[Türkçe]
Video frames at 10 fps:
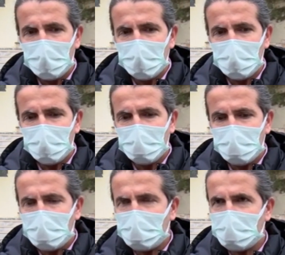e,
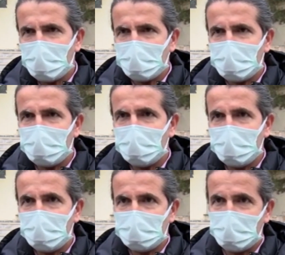ne kadar
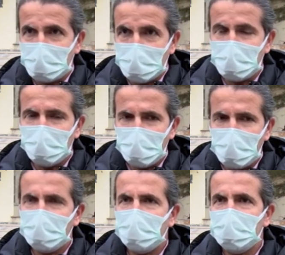dikkat edersek edelim
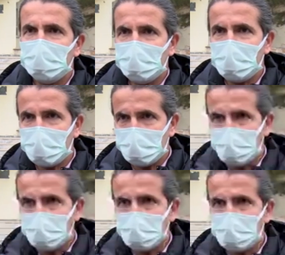aynı evin içinde
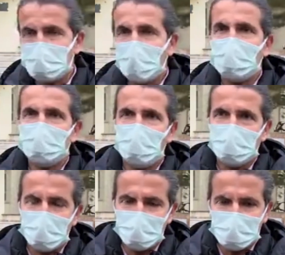yaşıyoruz. Sağlık
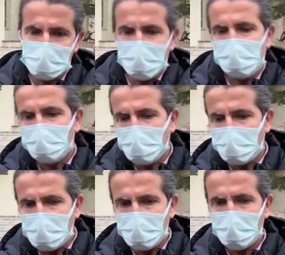çalışanıyız eşim
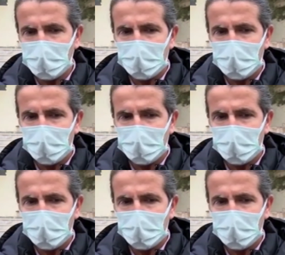ve ben.